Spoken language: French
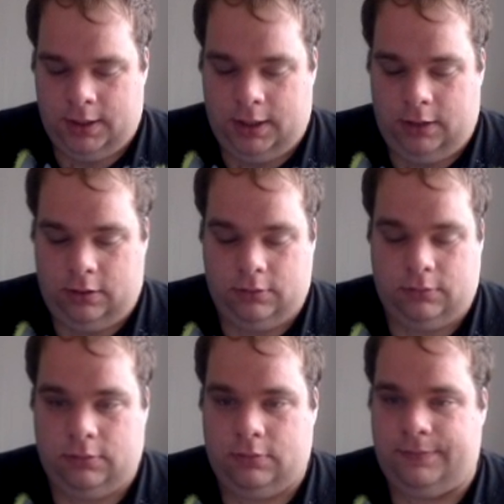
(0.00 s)
Alors,
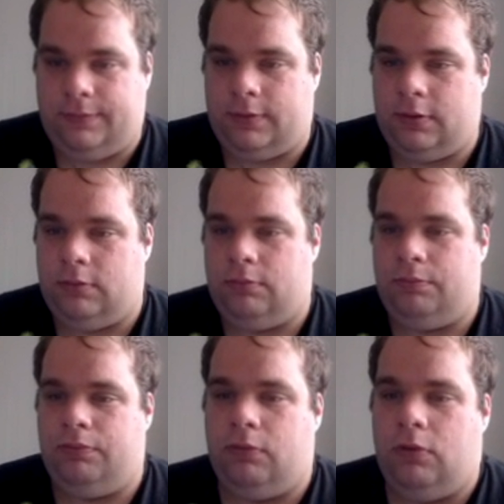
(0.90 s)

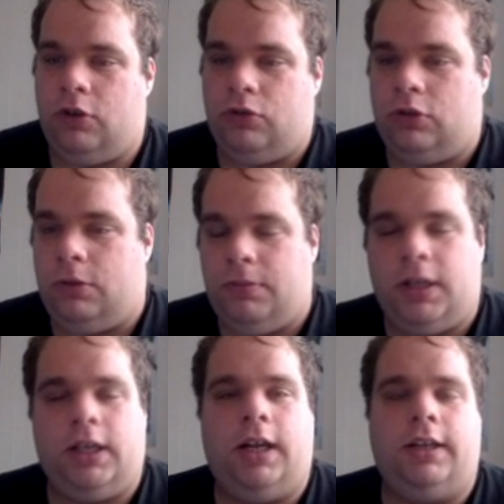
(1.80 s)
pourquoi je nomme
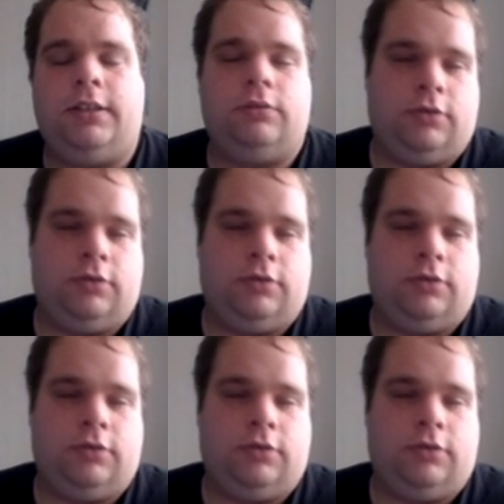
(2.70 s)
mes calques